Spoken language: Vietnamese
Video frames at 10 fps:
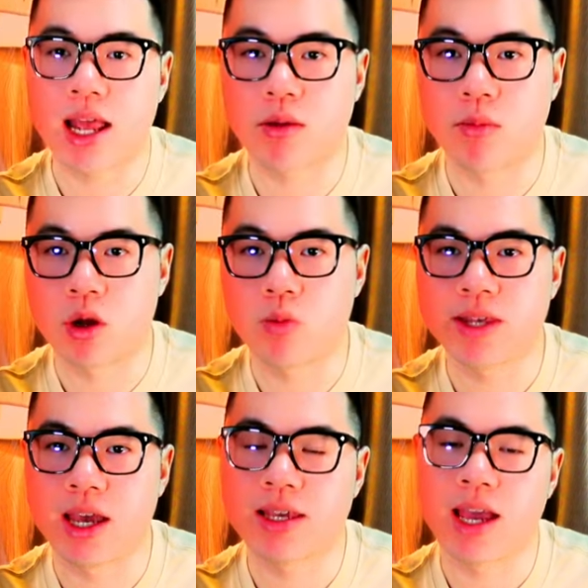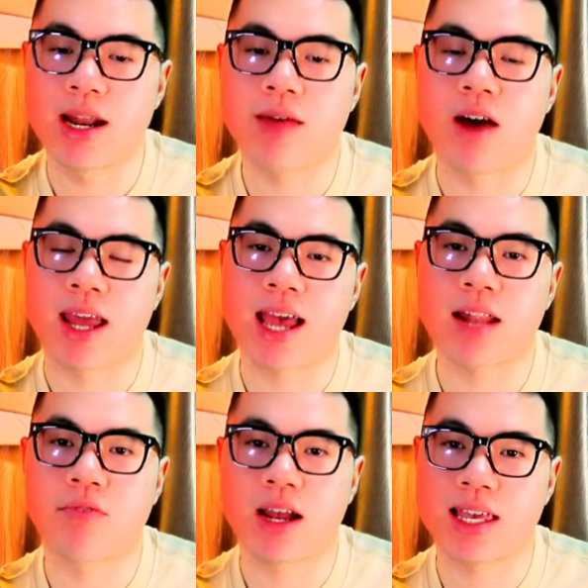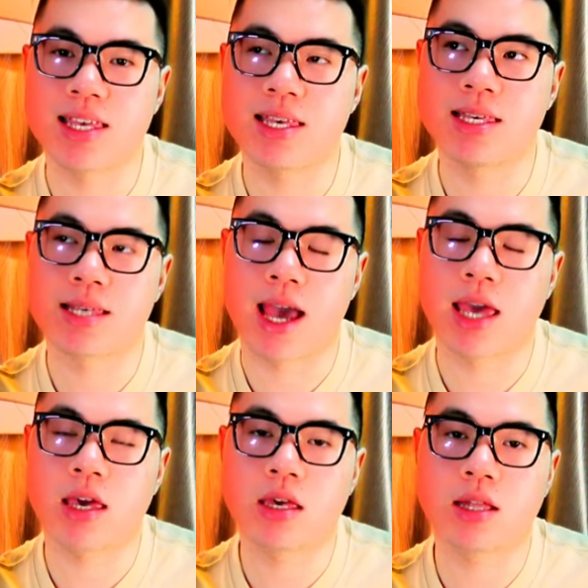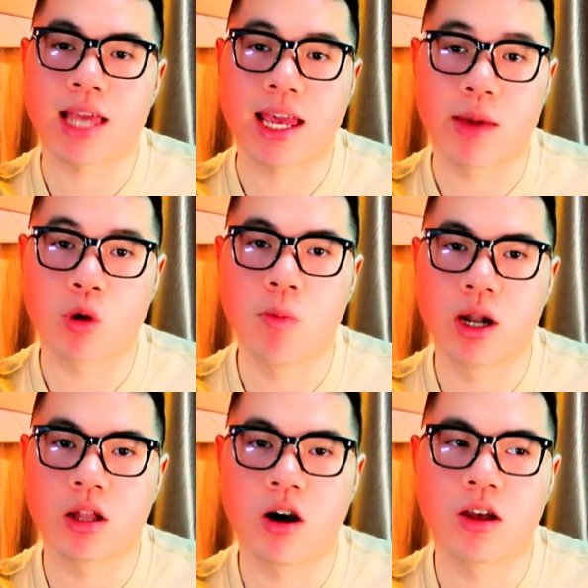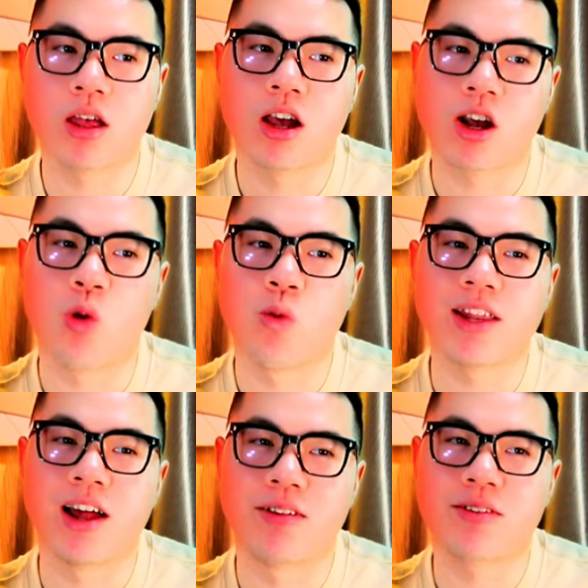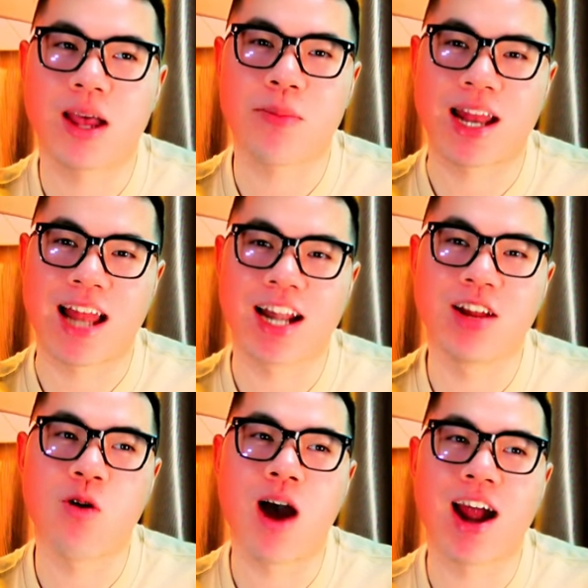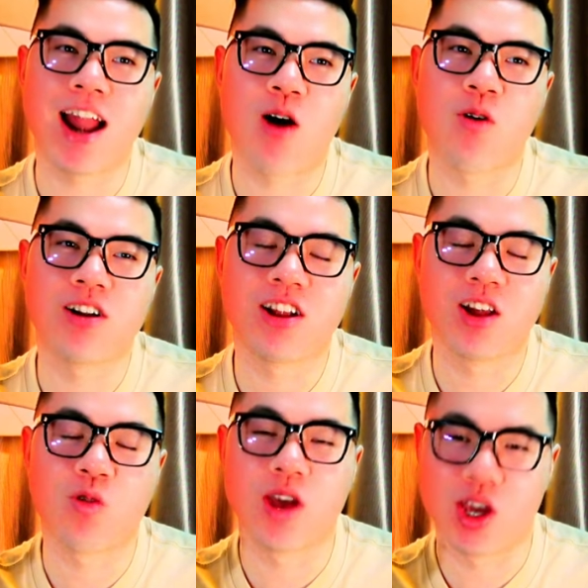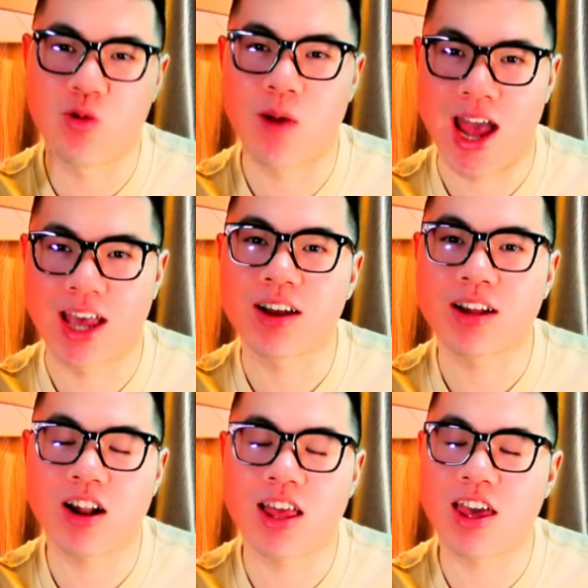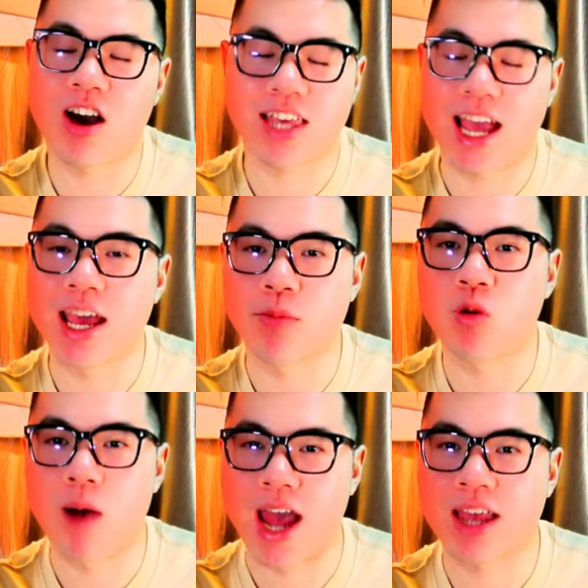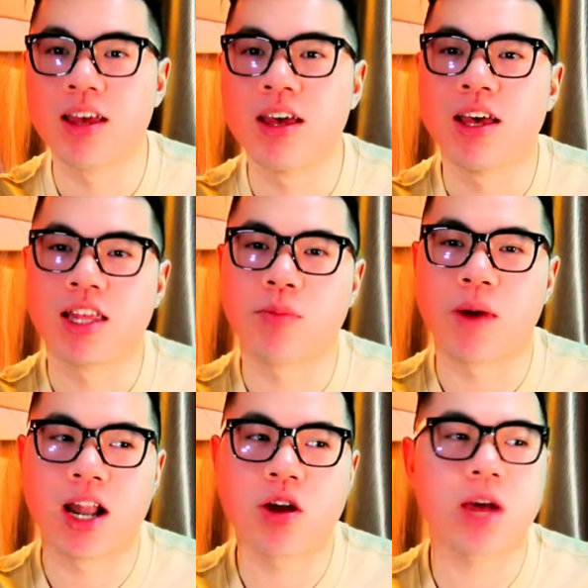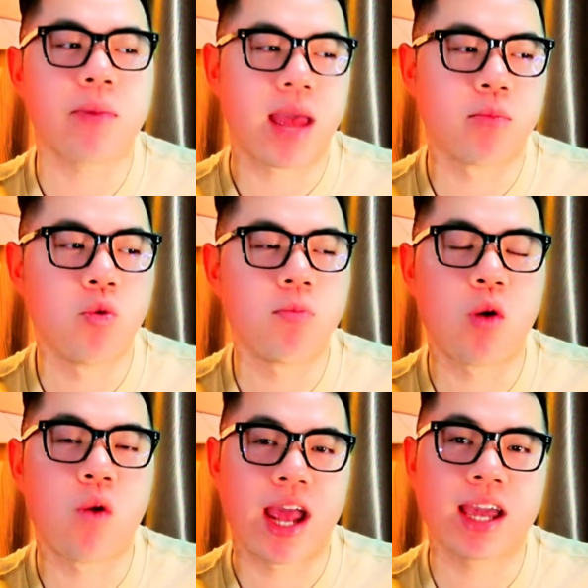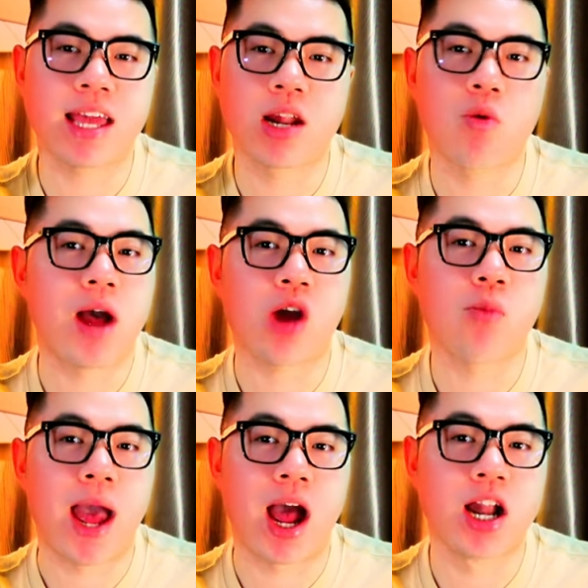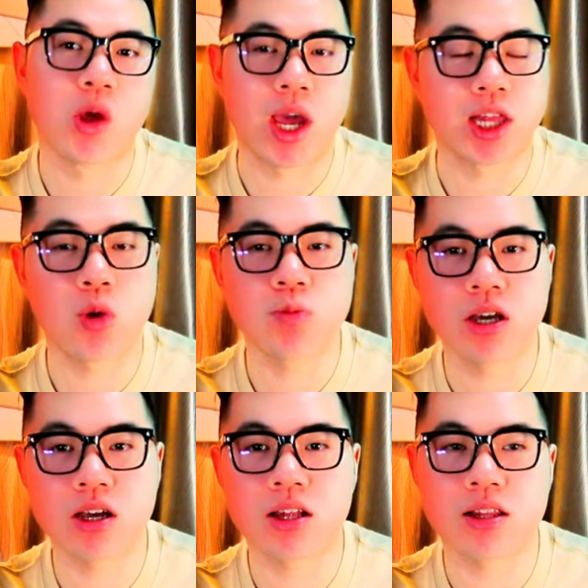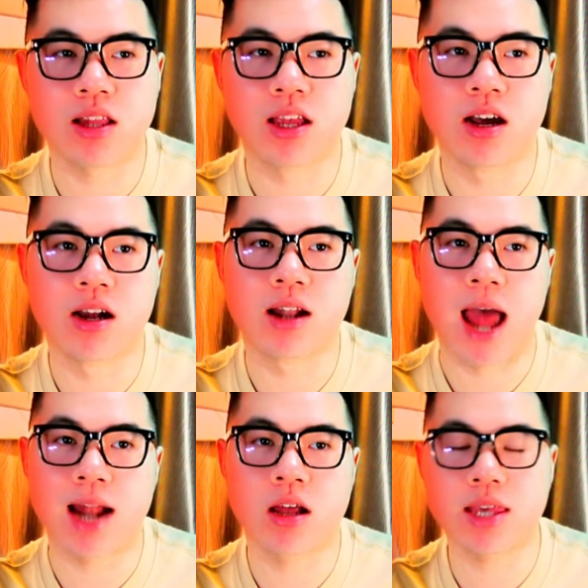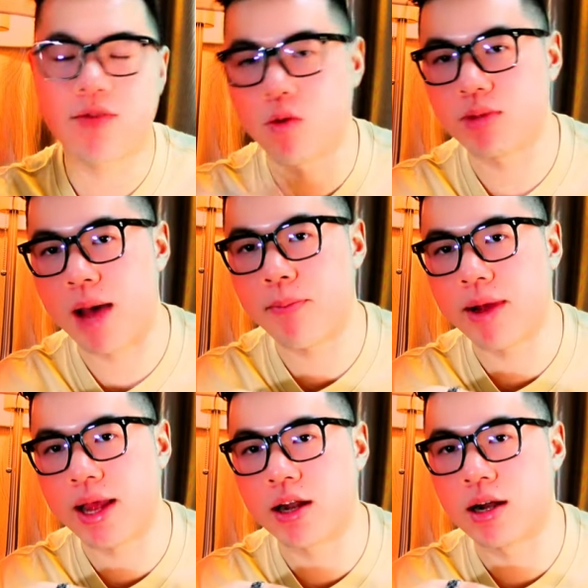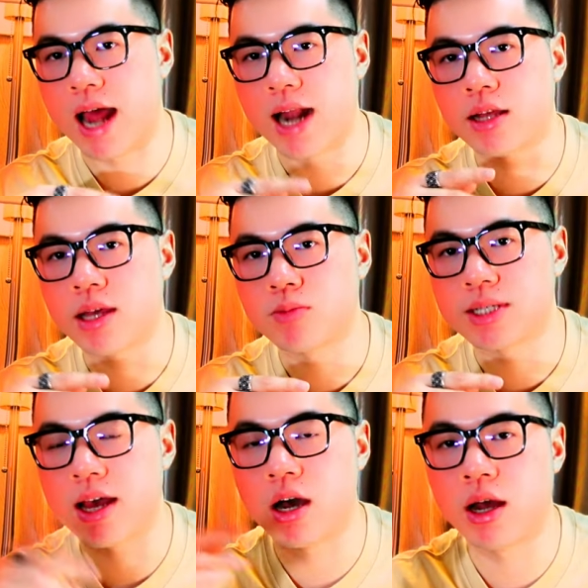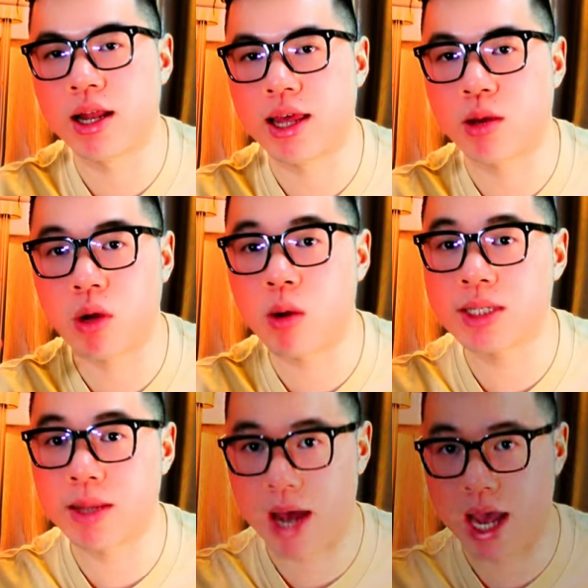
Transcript: đây mình cũng chỉ chỉ ra vài cách và chỉ chia sẻ dựa trên trải nghiệm của mình thôi còn quyết định cái bạn đặt nước hoa ở đâu á, đó là quyền của bạn đó là cho trải nghiệm của bạn nhưng mà nếu các bạn muốn bảo quản cái chai nước hoa của bạn ở điều kiện tốt nhất á, thì đừng đặt nó trong phòng tắm hay là đừng đặt nó trong xe hơi hay là trong cốp xe